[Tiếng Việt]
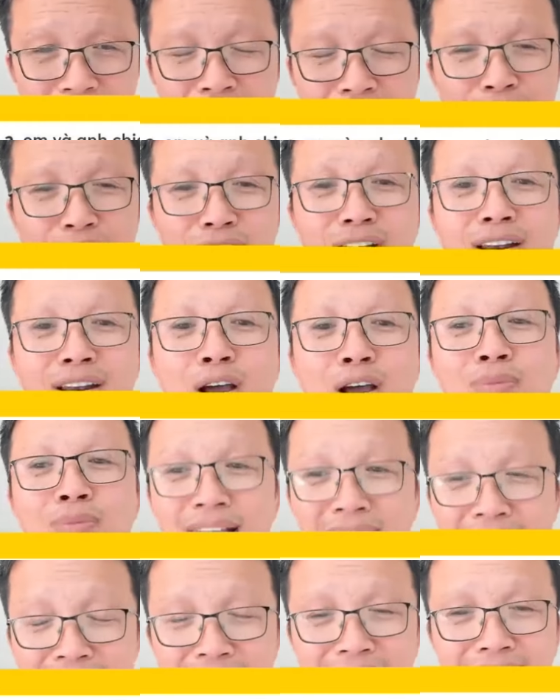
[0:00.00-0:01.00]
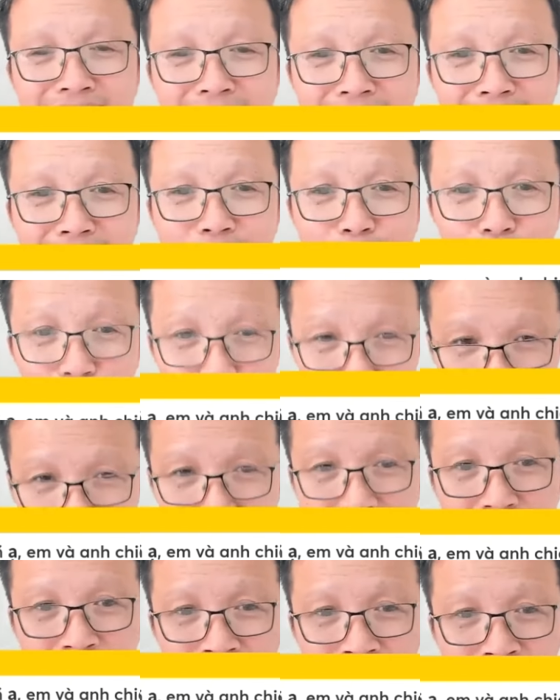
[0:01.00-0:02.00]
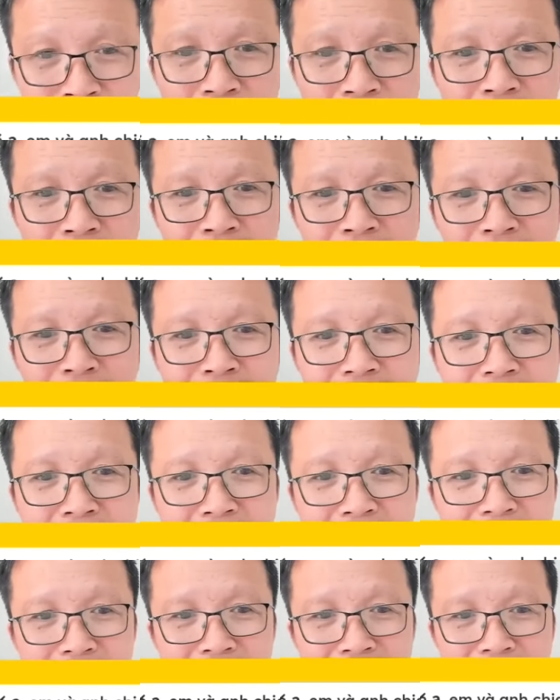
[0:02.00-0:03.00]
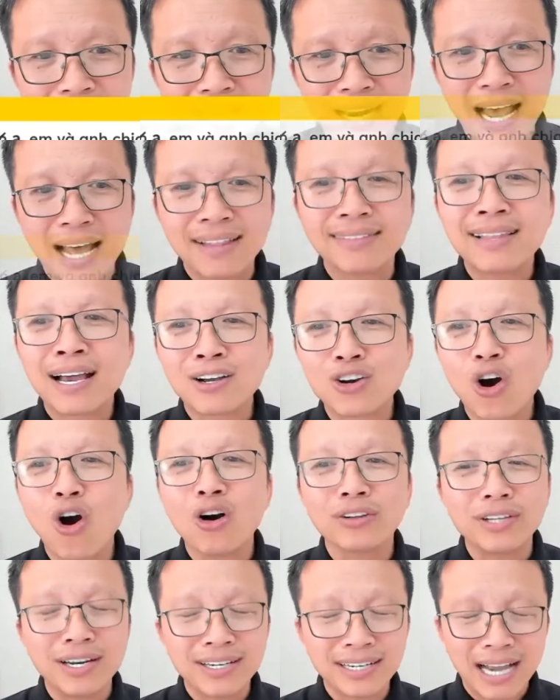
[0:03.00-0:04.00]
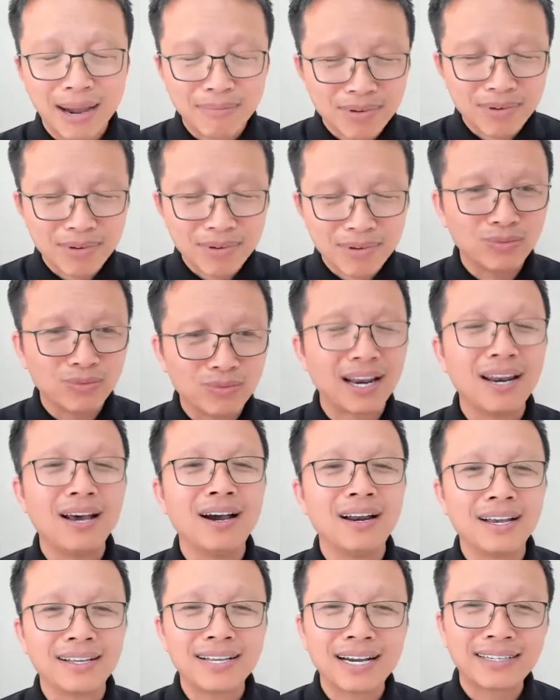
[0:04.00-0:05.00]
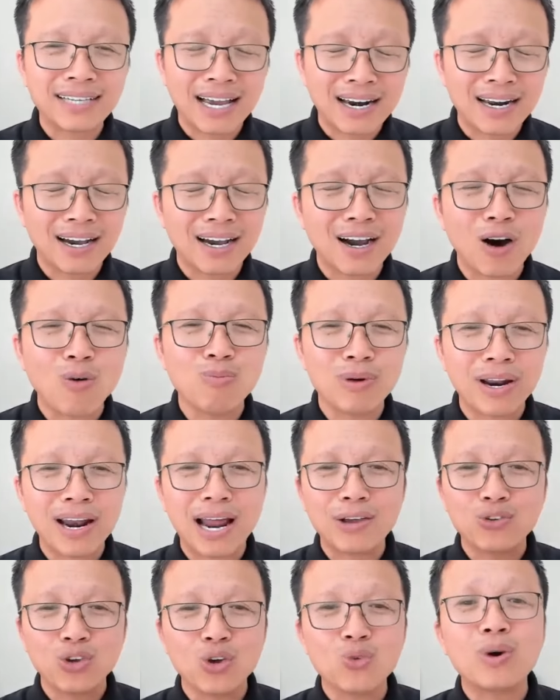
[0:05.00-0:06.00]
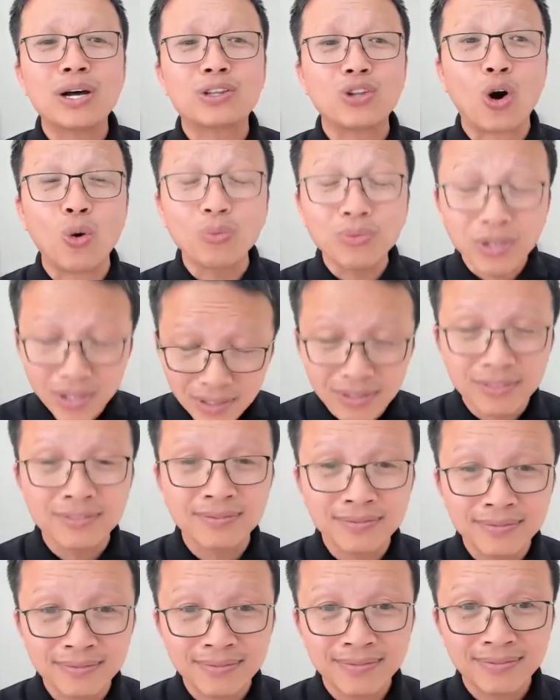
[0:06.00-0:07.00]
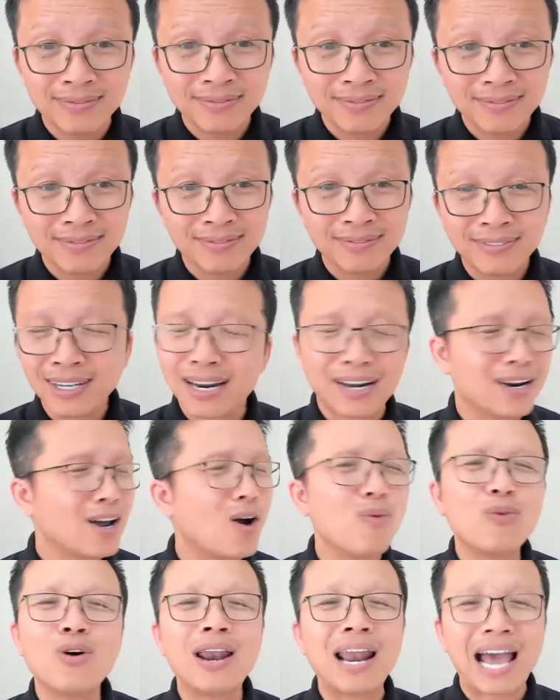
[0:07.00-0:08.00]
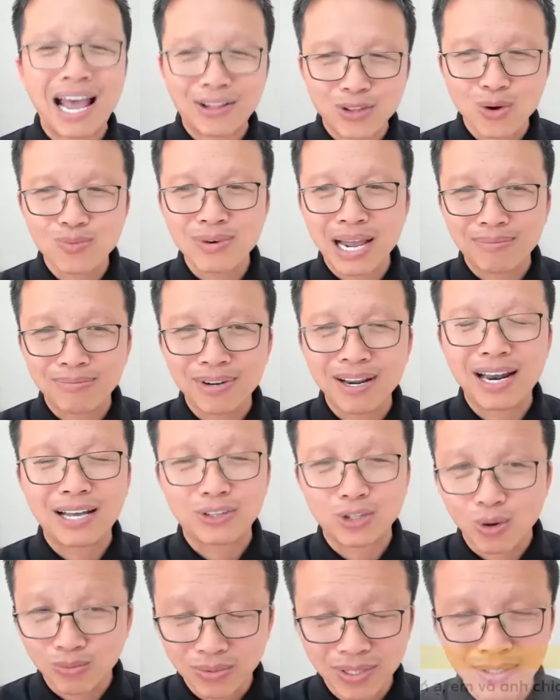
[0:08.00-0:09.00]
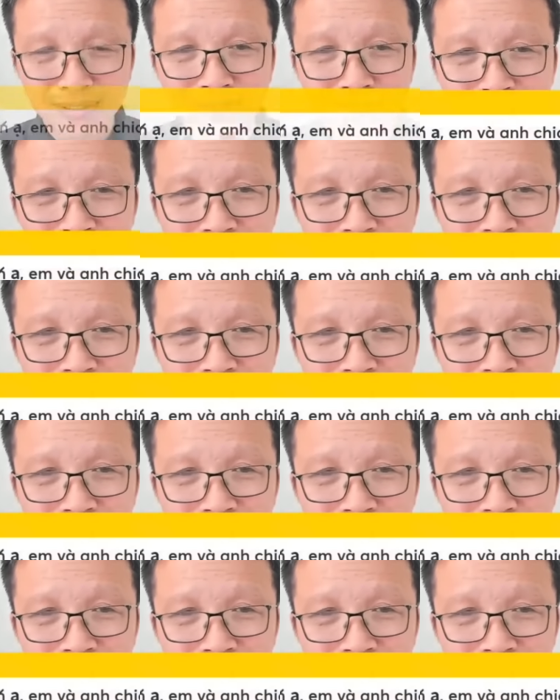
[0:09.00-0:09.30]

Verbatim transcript: Cho nên nếu mà ghen thì là cái điều tiêu cực. Thứ hai là anh ta còn tình cảm không? Thì trả lời là chắc chắn là không, mà nó đã chuyển qua tổn thương. Tức là nó không có là tốt đẹp, nó là tổn thương.